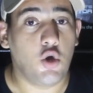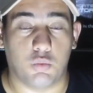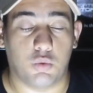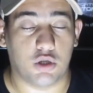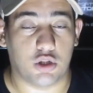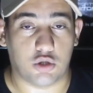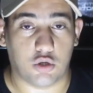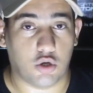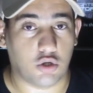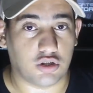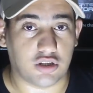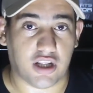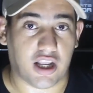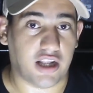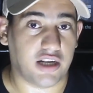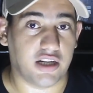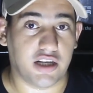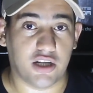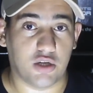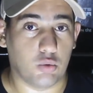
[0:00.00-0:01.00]
وتحط
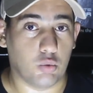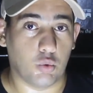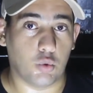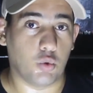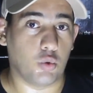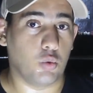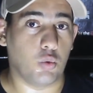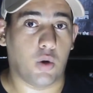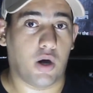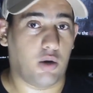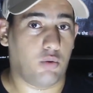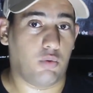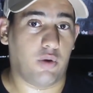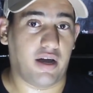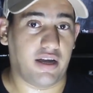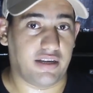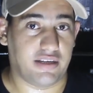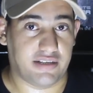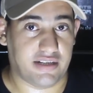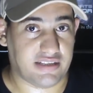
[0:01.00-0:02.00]
عليه لوجو او
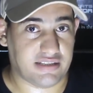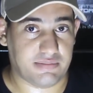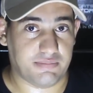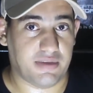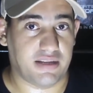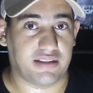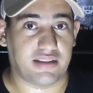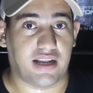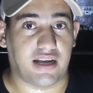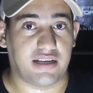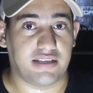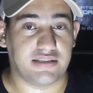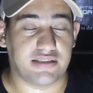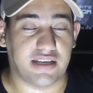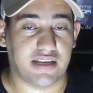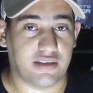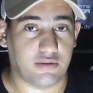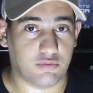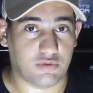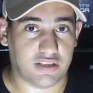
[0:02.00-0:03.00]
اي رسمه انت
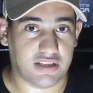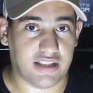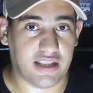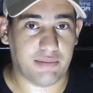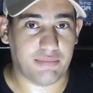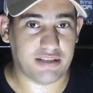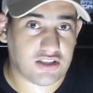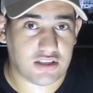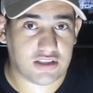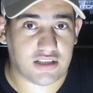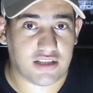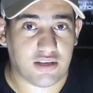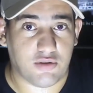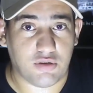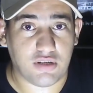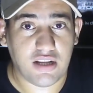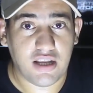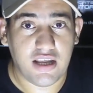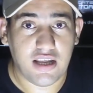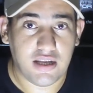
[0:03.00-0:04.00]
عايزاها وكده ده التيشرت
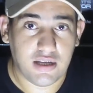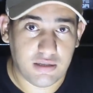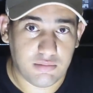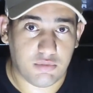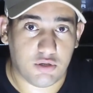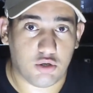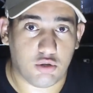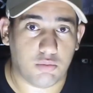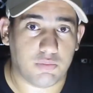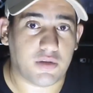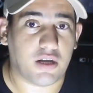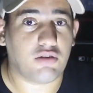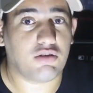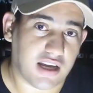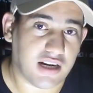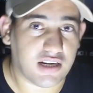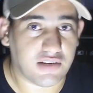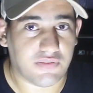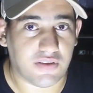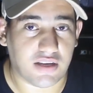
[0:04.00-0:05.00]
دوت واللوجو بتاعه
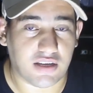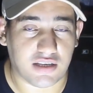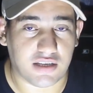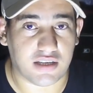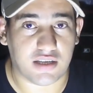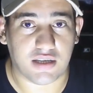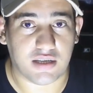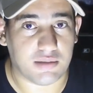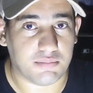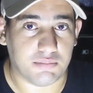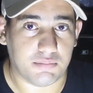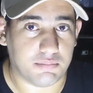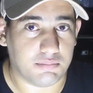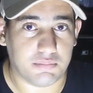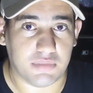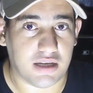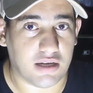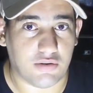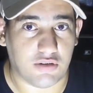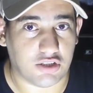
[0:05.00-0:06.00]
يكلفك
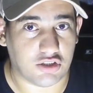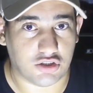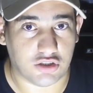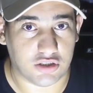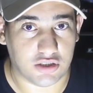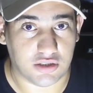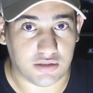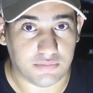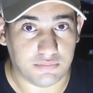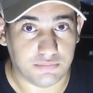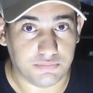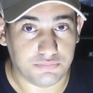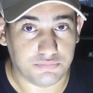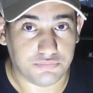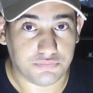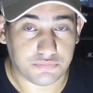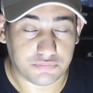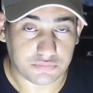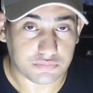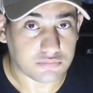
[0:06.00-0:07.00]
120
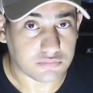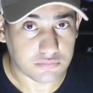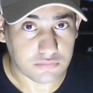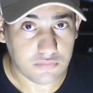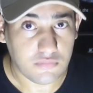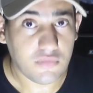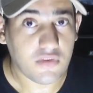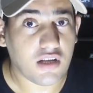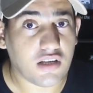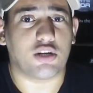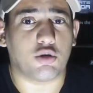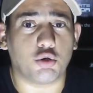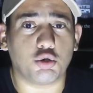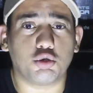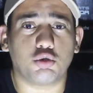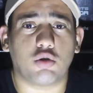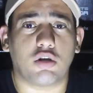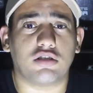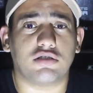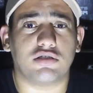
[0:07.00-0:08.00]

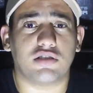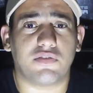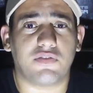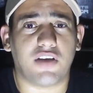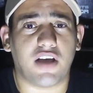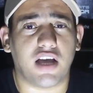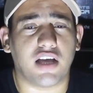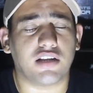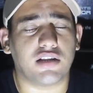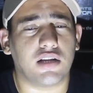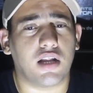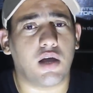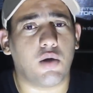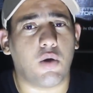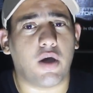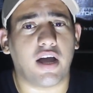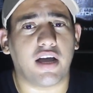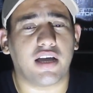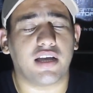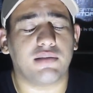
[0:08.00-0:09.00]
خشوا على الصفحه هتلاقوا
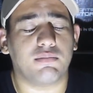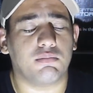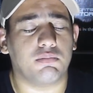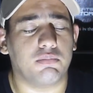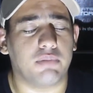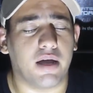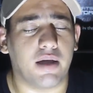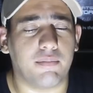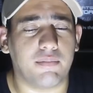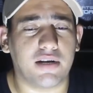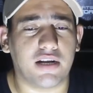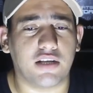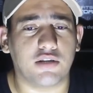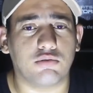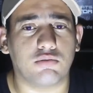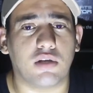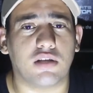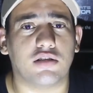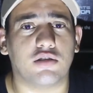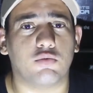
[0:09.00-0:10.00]
حاجات بامانه
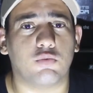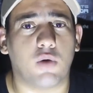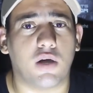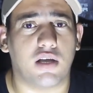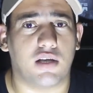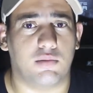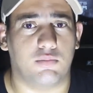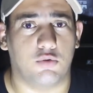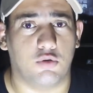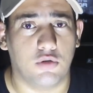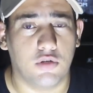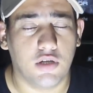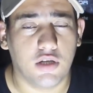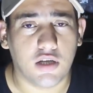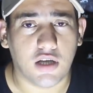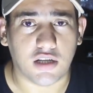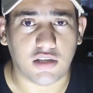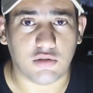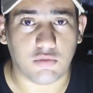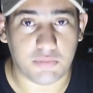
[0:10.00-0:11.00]
انتوا هتتوهموا
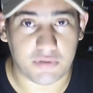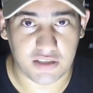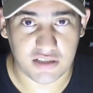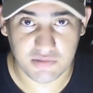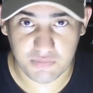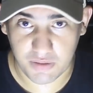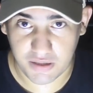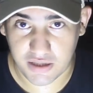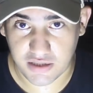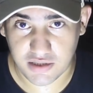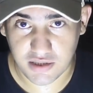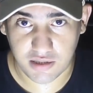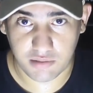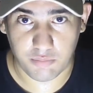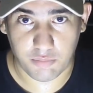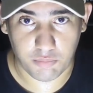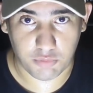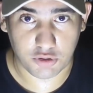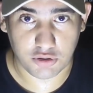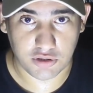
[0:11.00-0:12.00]
بالنسبه للناس اللي
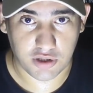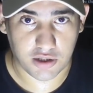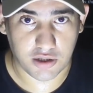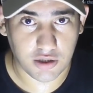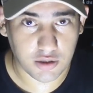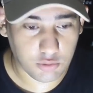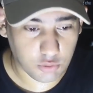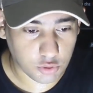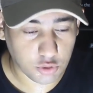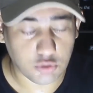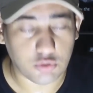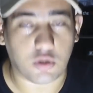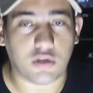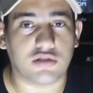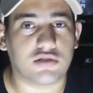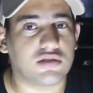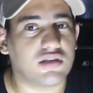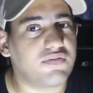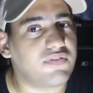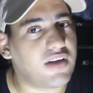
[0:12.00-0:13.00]
من بورسعيد خشوا
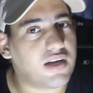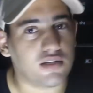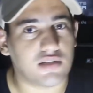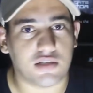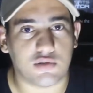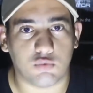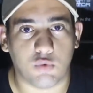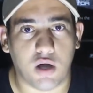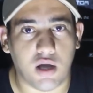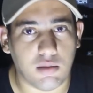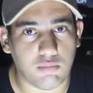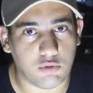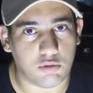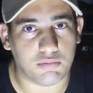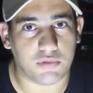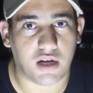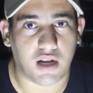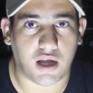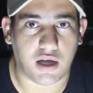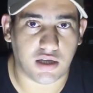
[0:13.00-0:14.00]
على الصفحه هتتوهموا
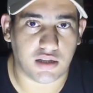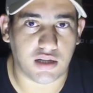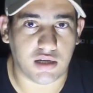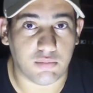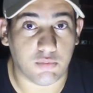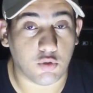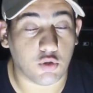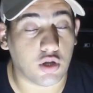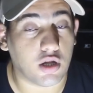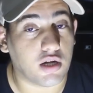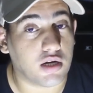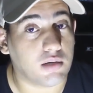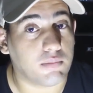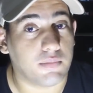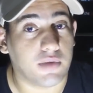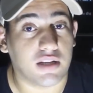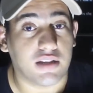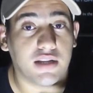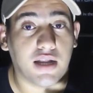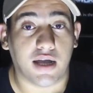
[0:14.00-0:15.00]
من الحاجات اللي موجوده لان
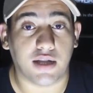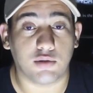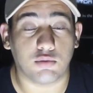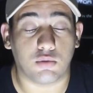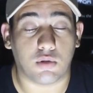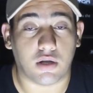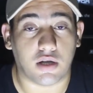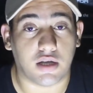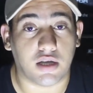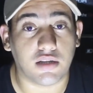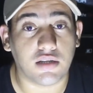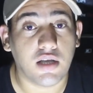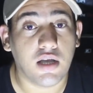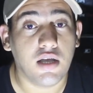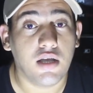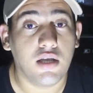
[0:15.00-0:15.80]
بجد عنده حاجات